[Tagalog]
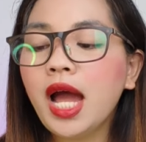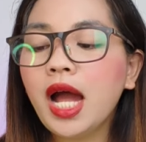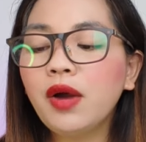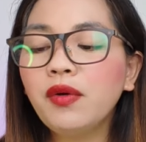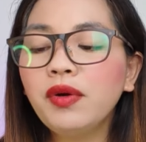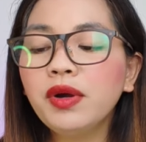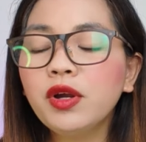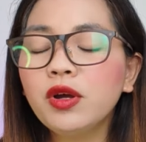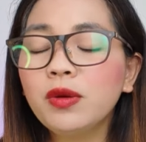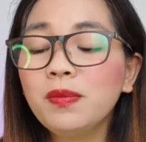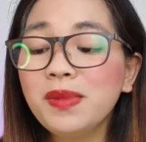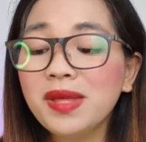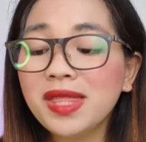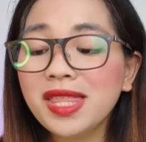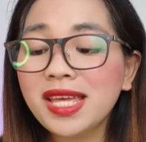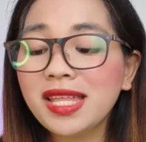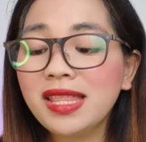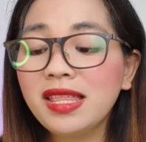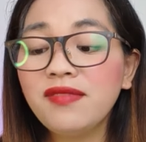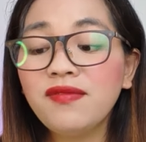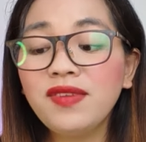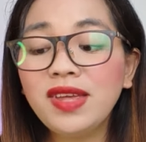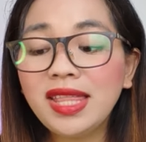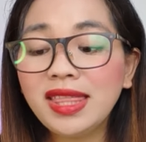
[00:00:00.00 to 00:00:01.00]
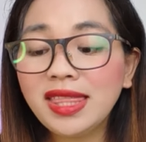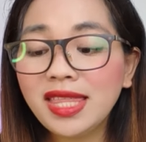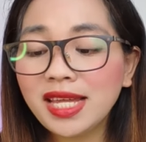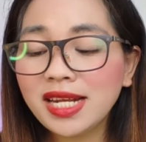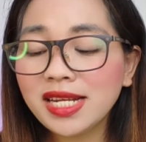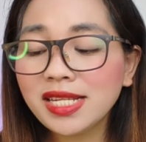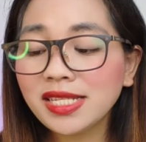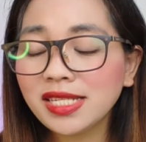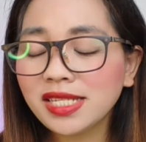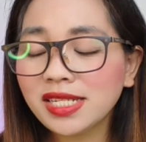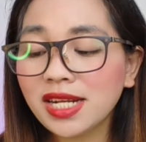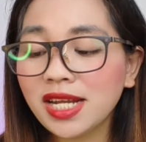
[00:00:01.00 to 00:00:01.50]
our competitive
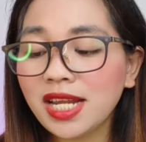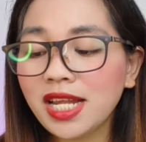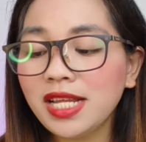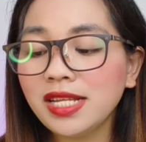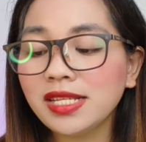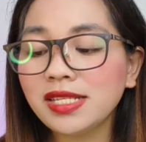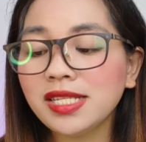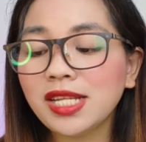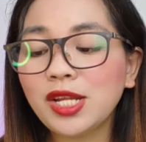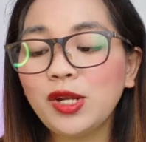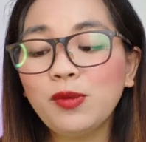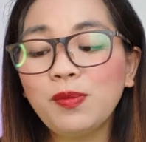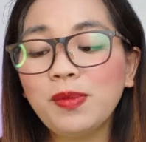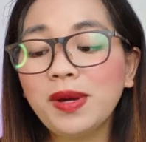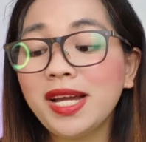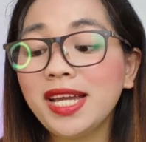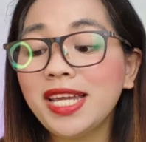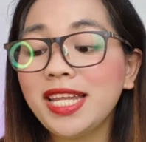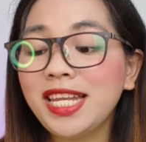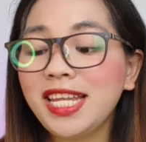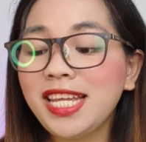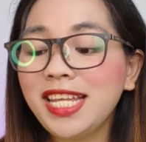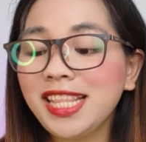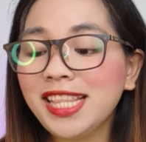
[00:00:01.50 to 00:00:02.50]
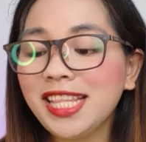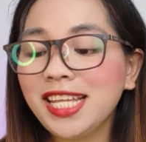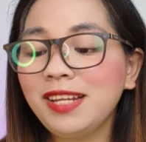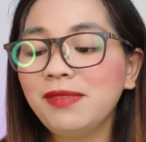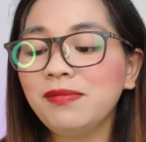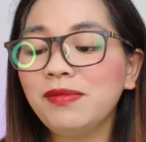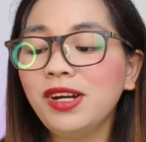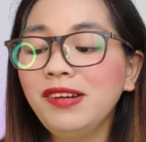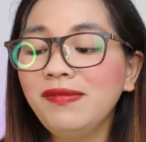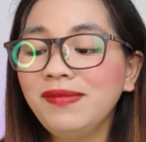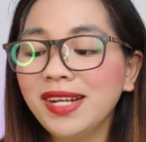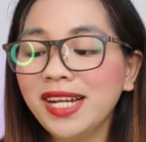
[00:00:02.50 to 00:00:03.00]
interest rates. Ano pang
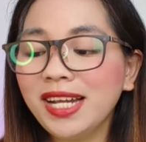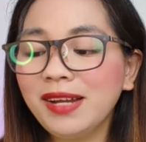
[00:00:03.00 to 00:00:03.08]
hinihintay mo?